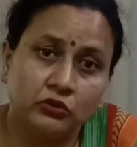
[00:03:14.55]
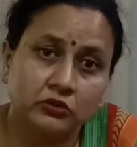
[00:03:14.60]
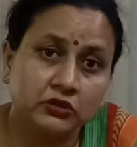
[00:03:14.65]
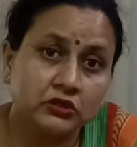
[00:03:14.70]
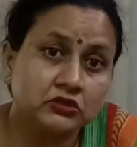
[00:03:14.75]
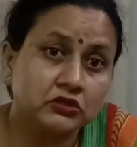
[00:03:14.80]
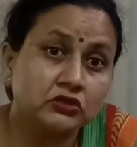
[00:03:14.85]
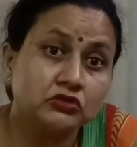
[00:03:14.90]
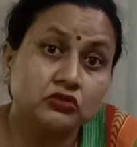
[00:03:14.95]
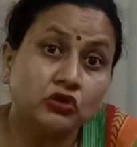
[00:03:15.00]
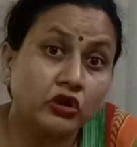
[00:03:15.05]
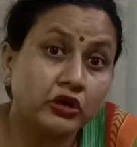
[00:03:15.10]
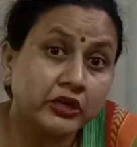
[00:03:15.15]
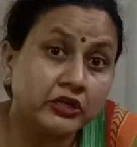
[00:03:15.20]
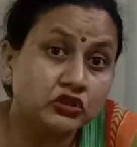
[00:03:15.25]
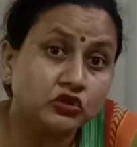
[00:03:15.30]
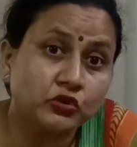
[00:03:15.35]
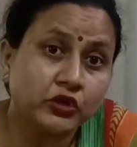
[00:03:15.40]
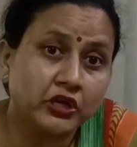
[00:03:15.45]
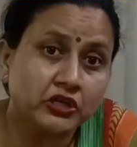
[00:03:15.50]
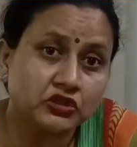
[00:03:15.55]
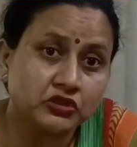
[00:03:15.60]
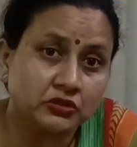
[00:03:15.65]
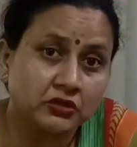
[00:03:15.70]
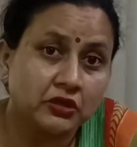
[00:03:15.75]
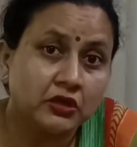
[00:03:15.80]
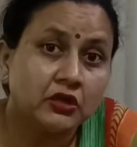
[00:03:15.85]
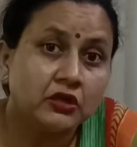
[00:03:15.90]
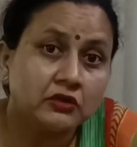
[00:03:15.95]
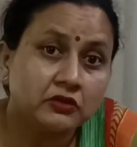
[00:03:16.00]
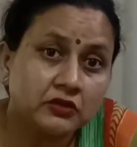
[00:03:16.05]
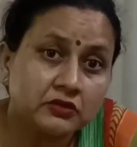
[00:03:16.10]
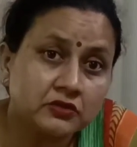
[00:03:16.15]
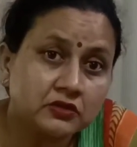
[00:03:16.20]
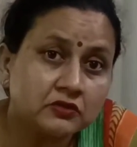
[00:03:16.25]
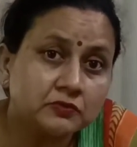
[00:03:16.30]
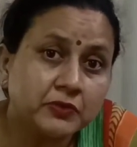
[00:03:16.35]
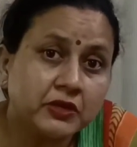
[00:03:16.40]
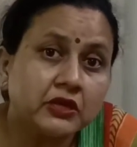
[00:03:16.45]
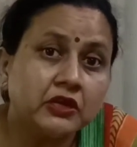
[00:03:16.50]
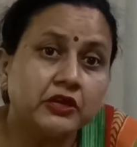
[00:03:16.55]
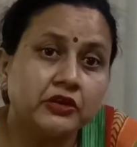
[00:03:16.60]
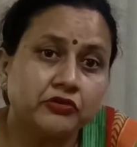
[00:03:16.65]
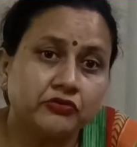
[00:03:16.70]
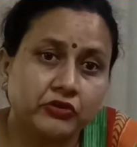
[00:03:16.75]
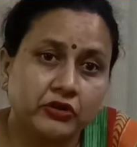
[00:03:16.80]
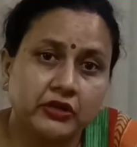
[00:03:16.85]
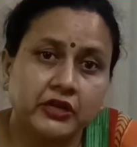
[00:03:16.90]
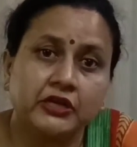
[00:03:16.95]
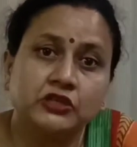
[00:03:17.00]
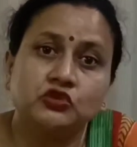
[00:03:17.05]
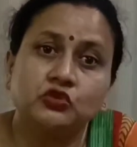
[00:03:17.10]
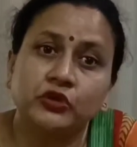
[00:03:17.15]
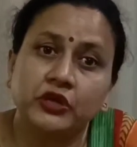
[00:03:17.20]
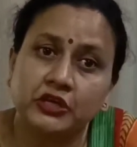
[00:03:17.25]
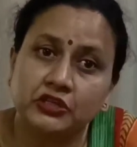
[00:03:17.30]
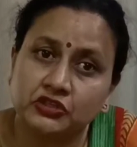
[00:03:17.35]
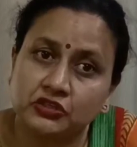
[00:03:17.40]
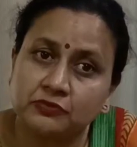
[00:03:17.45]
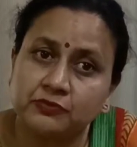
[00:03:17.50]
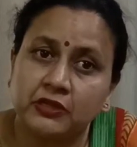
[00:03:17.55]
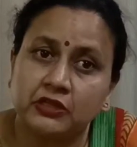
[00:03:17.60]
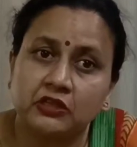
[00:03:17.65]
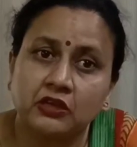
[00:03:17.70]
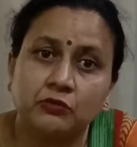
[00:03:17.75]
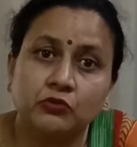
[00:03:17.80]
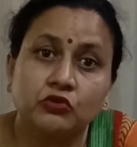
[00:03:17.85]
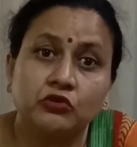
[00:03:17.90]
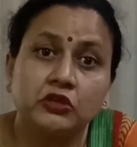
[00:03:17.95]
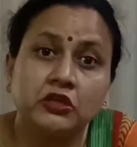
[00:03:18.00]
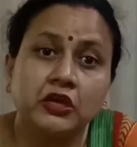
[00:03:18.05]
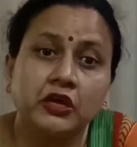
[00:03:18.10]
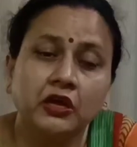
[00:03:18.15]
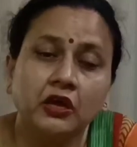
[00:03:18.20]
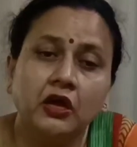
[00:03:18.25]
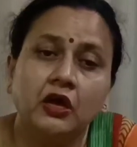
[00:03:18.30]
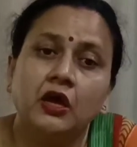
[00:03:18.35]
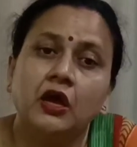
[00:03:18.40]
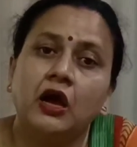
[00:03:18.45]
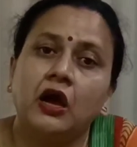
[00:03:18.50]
दिस इज नॉट एजुकेशन दिस इज बीइंग लिटरेट एजुकेशन मतलब होती है